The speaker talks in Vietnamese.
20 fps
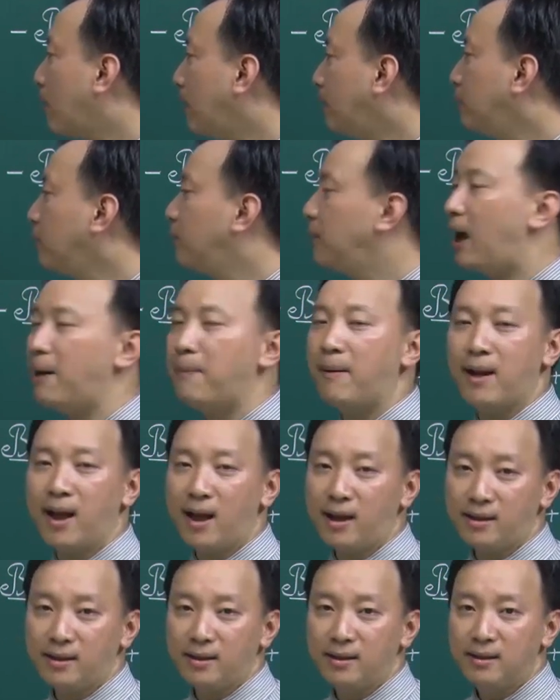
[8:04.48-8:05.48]
quanh núi
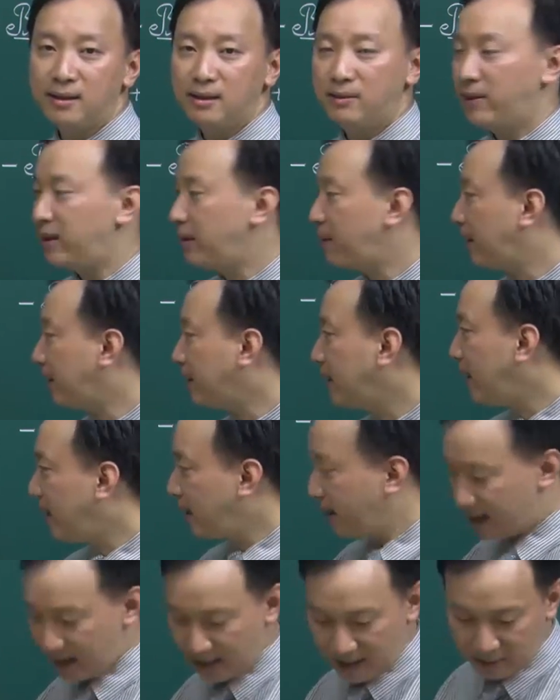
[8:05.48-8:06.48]
Abalat vậy đáp án D
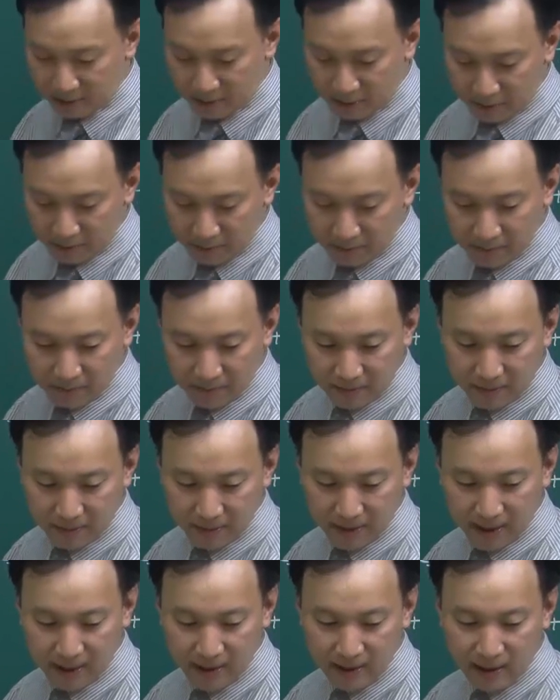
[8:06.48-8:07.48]
ở đây là đúng
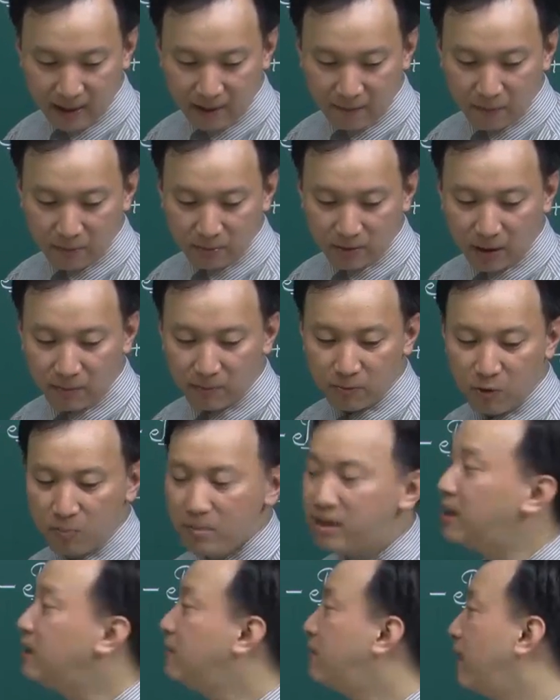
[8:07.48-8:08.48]
còn đây là vùng trồng lúa
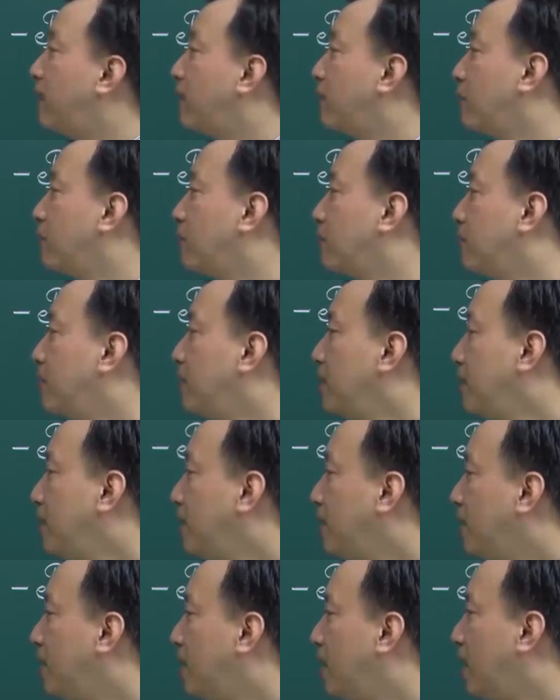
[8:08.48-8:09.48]
mì và vùng
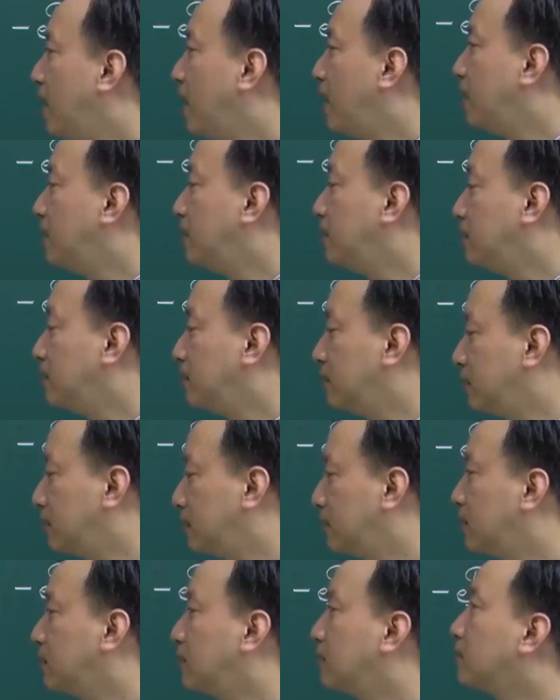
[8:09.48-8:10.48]
uh,
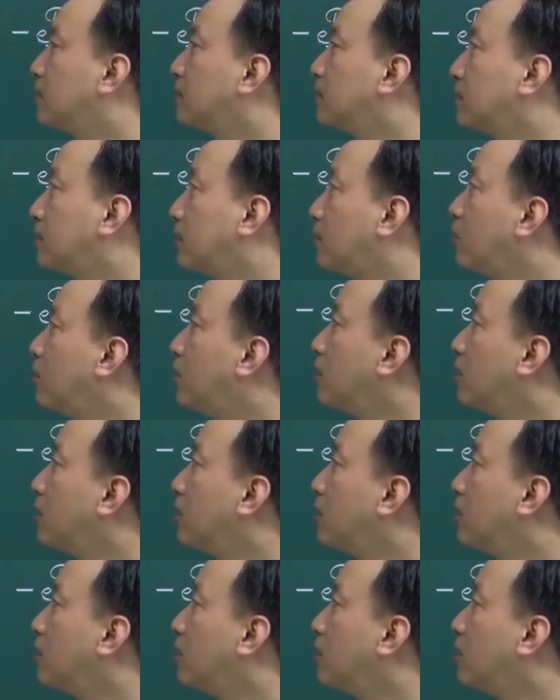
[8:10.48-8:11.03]
chăn